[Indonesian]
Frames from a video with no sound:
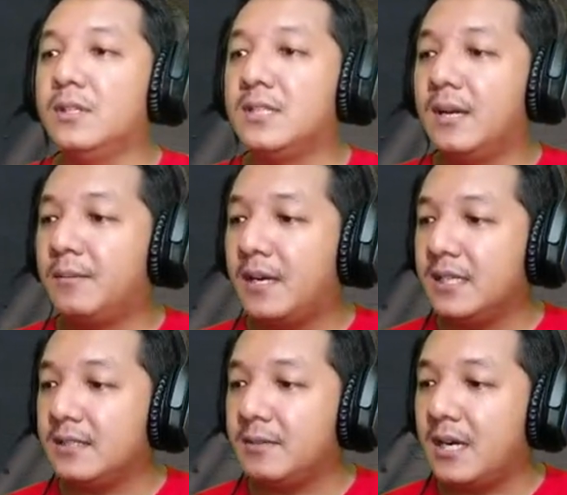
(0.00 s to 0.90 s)
jam
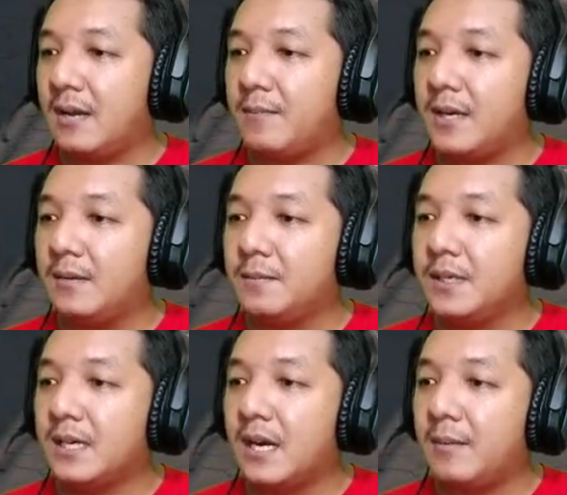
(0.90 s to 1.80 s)
berangkat jam 8
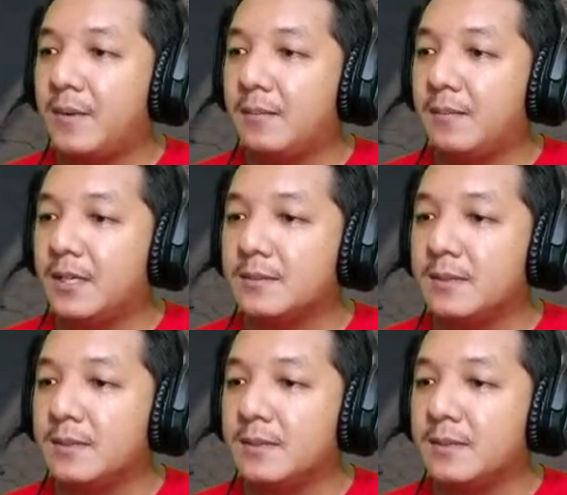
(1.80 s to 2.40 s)
lebih 18